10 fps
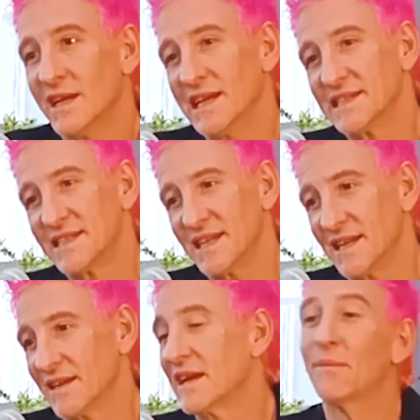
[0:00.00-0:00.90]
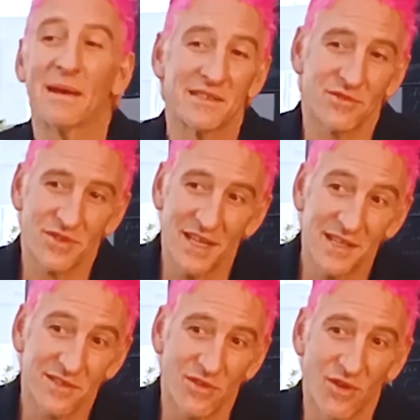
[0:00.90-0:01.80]
este, en más de un
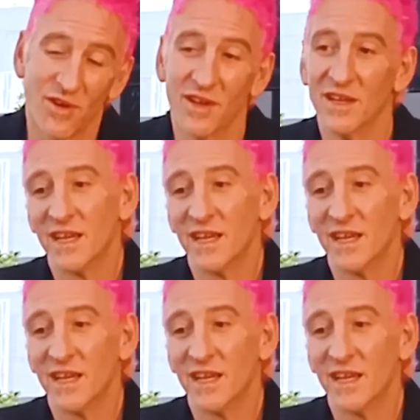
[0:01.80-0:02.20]
disco,